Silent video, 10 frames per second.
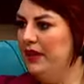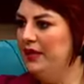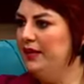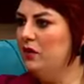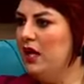
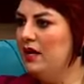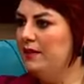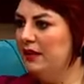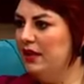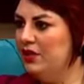باهي الدوره
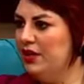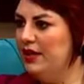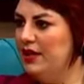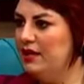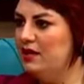14
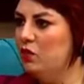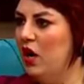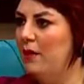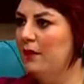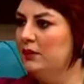هذه يا سي
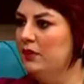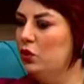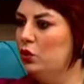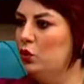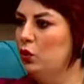محمد
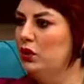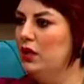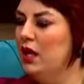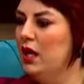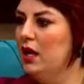باش
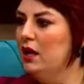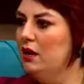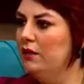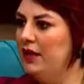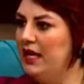تكون
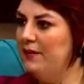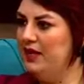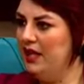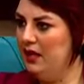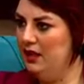آه، في
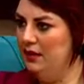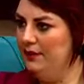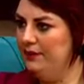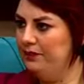الايامات هذه اللي